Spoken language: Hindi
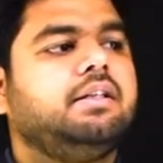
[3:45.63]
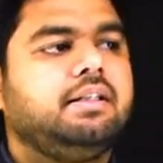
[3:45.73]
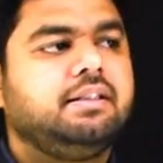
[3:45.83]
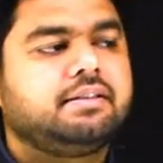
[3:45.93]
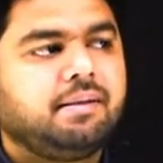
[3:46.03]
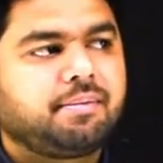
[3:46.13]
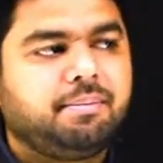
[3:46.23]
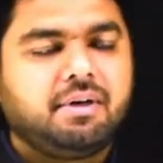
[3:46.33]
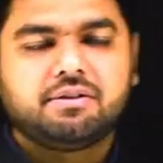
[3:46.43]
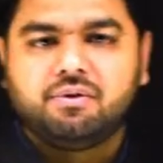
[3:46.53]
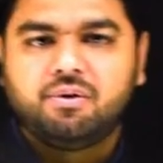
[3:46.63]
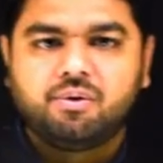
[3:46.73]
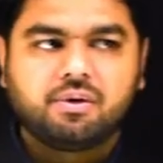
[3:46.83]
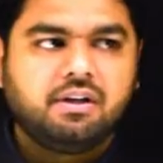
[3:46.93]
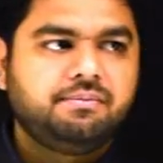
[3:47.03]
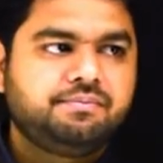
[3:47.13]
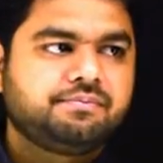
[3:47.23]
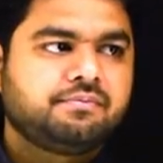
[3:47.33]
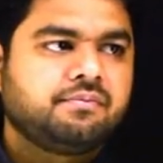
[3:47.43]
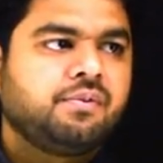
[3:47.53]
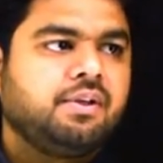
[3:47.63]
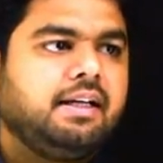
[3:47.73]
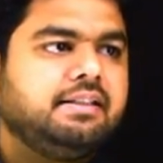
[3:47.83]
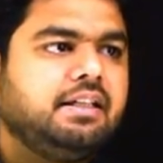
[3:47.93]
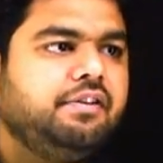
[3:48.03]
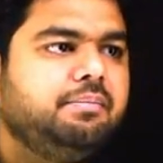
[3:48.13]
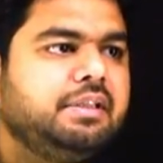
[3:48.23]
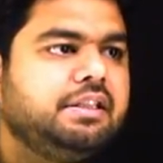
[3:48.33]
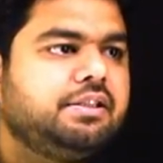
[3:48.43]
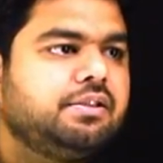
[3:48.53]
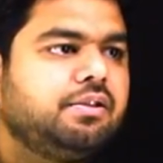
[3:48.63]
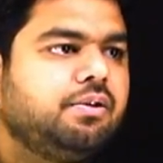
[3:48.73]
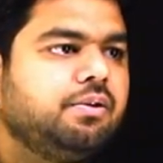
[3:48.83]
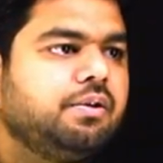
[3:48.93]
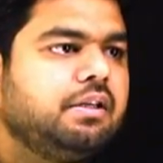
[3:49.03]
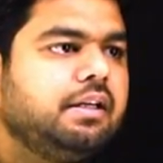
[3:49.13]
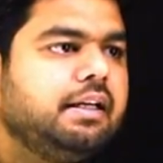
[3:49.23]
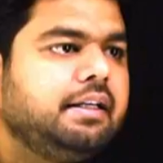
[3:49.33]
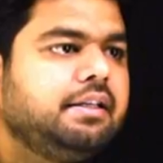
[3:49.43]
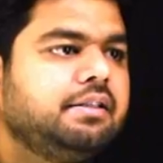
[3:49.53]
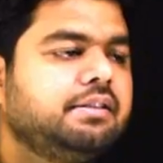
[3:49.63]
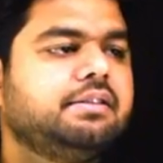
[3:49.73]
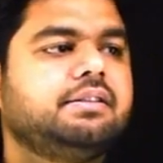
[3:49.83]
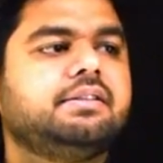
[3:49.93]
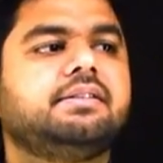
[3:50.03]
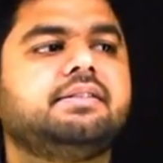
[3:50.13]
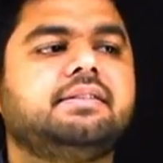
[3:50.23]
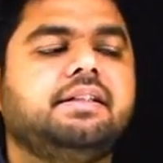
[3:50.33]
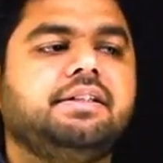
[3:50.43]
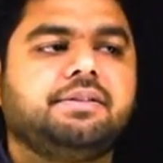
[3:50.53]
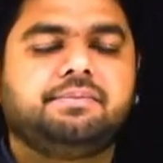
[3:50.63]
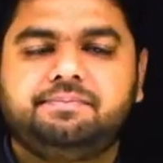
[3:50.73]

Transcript: इस टाइप का पाथफुल होगा एंड दे विल मीट ऑल एट सेंटर